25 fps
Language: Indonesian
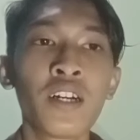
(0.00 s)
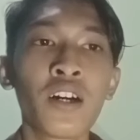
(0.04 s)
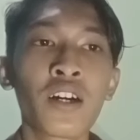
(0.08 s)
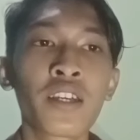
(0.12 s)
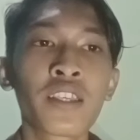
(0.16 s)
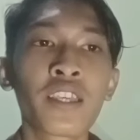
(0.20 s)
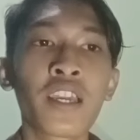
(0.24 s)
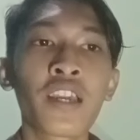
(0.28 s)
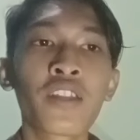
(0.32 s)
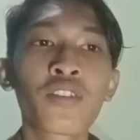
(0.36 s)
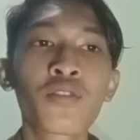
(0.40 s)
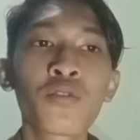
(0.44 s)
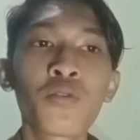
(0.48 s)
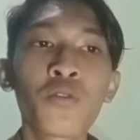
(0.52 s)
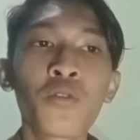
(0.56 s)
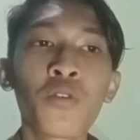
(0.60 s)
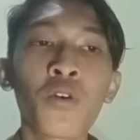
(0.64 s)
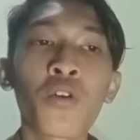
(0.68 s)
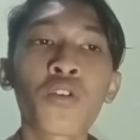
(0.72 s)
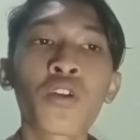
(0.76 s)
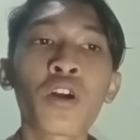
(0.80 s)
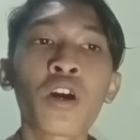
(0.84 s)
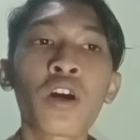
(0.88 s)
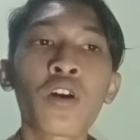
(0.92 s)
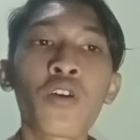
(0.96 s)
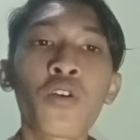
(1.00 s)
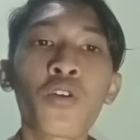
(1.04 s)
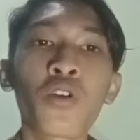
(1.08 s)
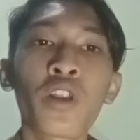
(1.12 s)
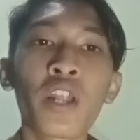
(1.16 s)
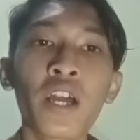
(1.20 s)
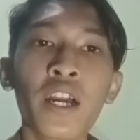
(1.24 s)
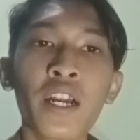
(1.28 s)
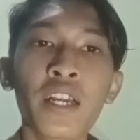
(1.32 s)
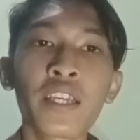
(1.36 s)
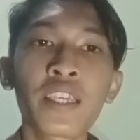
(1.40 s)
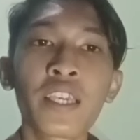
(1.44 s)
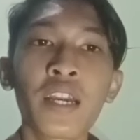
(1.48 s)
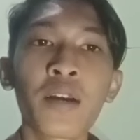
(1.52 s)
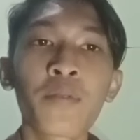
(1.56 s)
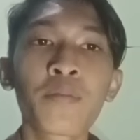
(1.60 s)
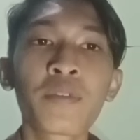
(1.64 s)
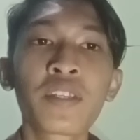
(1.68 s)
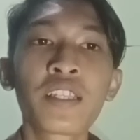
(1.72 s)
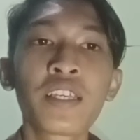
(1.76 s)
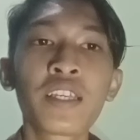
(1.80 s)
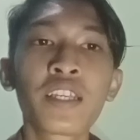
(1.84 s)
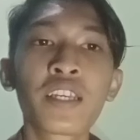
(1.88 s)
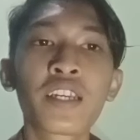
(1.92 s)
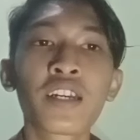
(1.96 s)
yaitu orang-orang yang
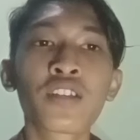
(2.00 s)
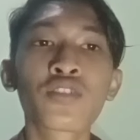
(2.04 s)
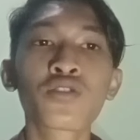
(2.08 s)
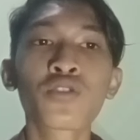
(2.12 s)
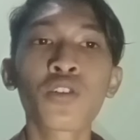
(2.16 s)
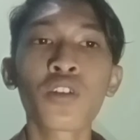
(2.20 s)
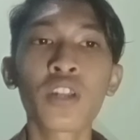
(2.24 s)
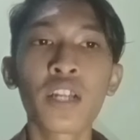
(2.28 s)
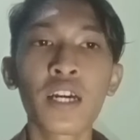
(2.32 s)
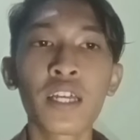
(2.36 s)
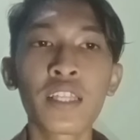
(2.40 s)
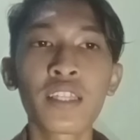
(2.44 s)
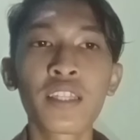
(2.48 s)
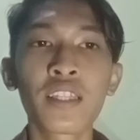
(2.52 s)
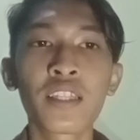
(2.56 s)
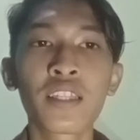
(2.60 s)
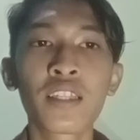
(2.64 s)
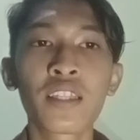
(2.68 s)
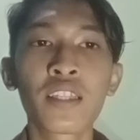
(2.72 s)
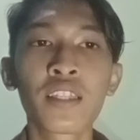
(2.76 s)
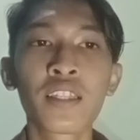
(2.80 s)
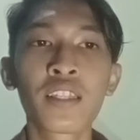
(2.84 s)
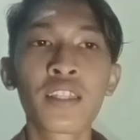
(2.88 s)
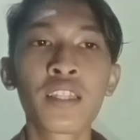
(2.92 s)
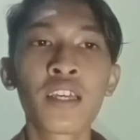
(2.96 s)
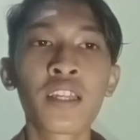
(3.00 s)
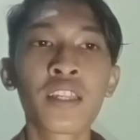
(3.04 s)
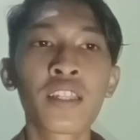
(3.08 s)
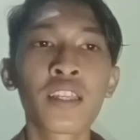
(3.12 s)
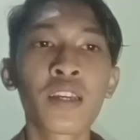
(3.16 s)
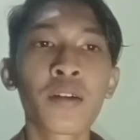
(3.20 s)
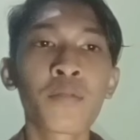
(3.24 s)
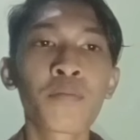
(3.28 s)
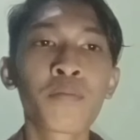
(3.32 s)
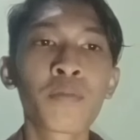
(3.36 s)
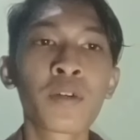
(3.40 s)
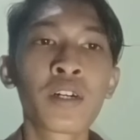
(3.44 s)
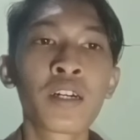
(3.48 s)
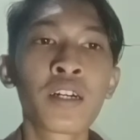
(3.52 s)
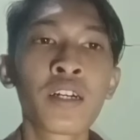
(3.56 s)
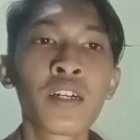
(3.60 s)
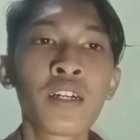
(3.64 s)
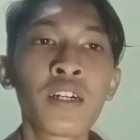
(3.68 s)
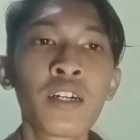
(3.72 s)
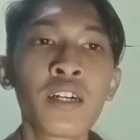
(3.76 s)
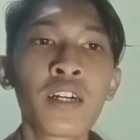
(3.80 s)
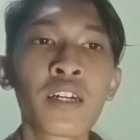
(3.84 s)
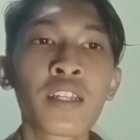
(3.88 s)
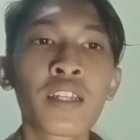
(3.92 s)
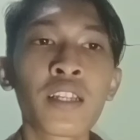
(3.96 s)
mendirikan sholat dan yang
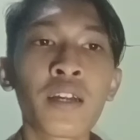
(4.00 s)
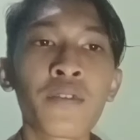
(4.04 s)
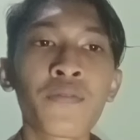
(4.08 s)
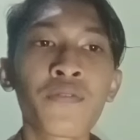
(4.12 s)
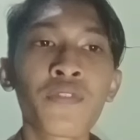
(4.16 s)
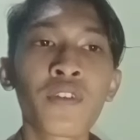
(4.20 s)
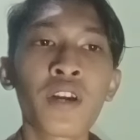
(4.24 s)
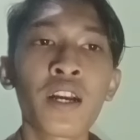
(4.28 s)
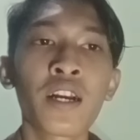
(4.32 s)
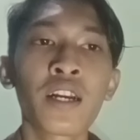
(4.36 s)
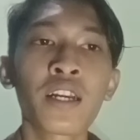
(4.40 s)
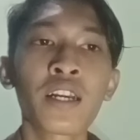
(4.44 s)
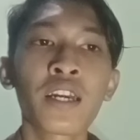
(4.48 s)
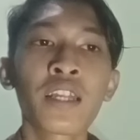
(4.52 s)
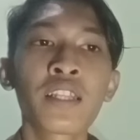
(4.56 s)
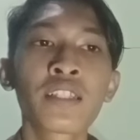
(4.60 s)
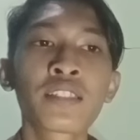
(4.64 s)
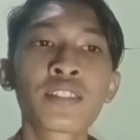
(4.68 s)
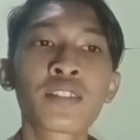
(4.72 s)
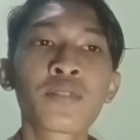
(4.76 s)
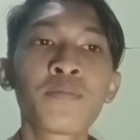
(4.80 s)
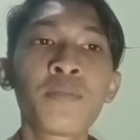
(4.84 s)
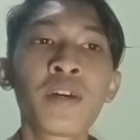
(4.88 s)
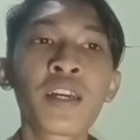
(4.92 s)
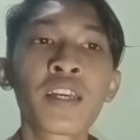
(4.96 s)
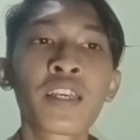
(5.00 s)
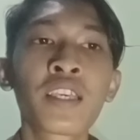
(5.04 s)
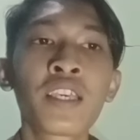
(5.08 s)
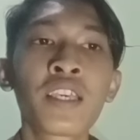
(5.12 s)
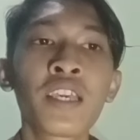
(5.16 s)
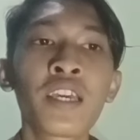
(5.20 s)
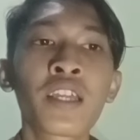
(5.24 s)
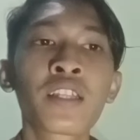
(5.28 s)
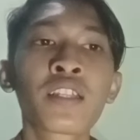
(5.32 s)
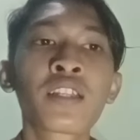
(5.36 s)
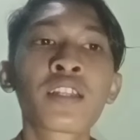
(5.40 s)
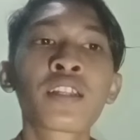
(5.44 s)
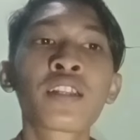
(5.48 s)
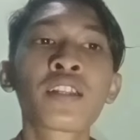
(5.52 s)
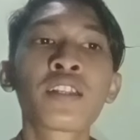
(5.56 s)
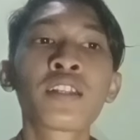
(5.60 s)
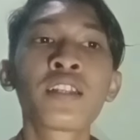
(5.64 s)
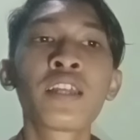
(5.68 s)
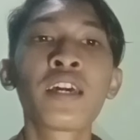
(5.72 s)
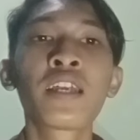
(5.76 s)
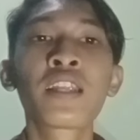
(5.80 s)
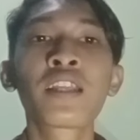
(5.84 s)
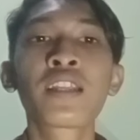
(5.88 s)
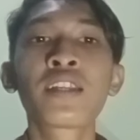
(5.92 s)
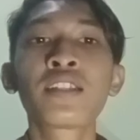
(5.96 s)
menafkahkan sebagian
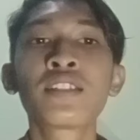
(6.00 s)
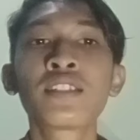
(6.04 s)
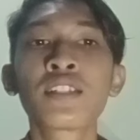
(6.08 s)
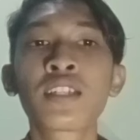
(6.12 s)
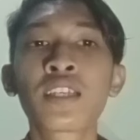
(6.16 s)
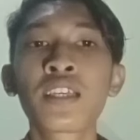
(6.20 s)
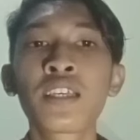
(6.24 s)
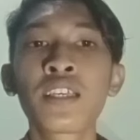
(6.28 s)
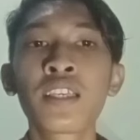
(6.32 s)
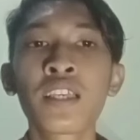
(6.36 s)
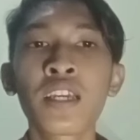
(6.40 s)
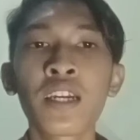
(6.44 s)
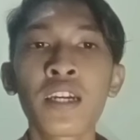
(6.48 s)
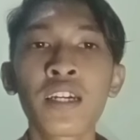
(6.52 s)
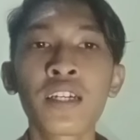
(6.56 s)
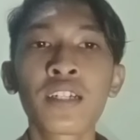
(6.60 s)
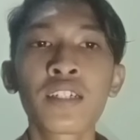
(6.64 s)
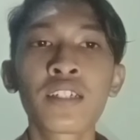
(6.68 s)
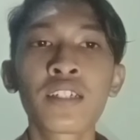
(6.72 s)
dari rezekinya